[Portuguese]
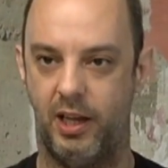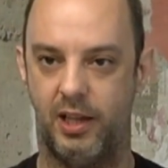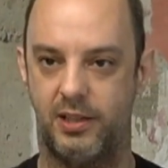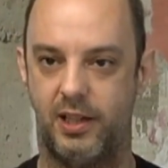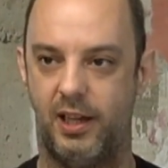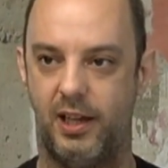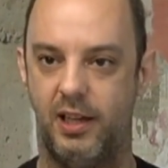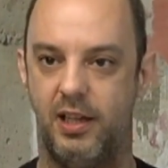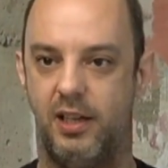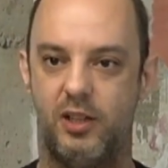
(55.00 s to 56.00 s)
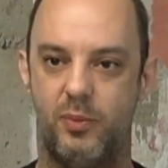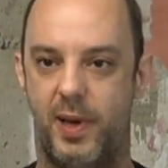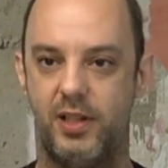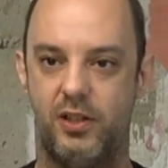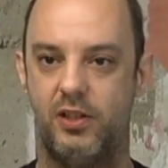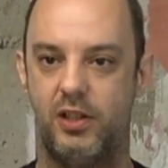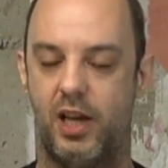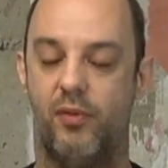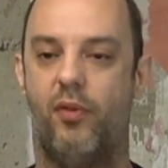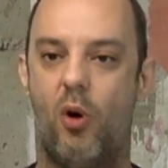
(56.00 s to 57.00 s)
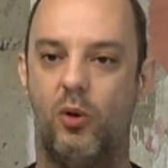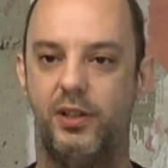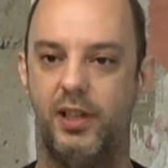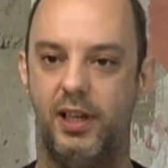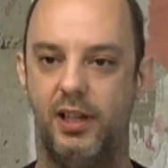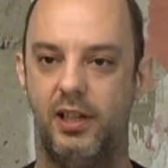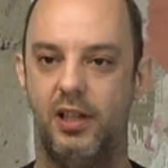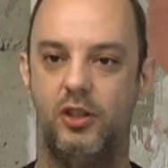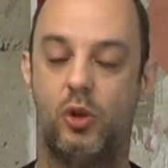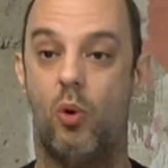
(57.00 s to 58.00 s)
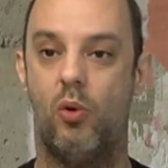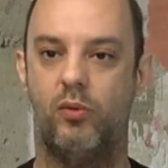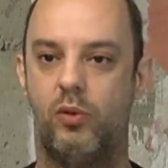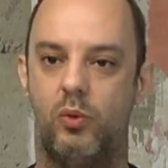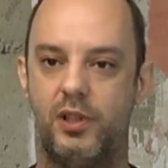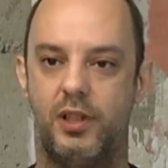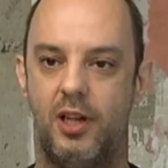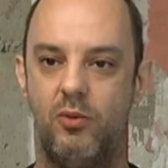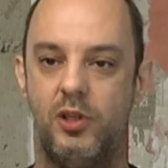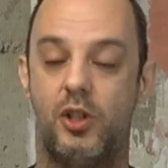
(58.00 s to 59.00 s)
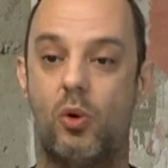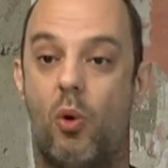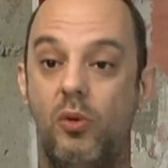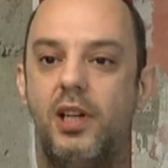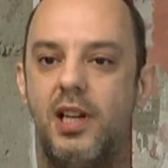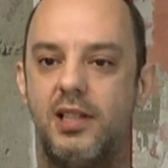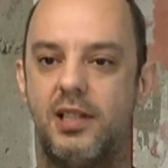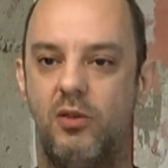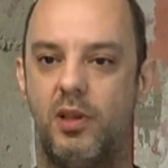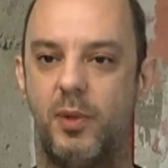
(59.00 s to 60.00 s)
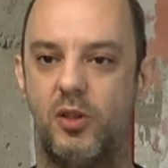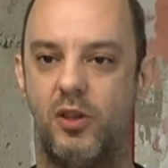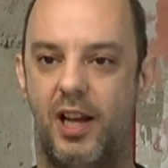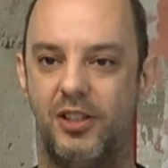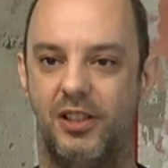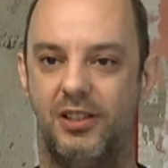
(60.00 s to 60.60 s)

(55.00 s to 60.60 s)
essa espécie de revolta, né? de convulsão e de condenação da personagem.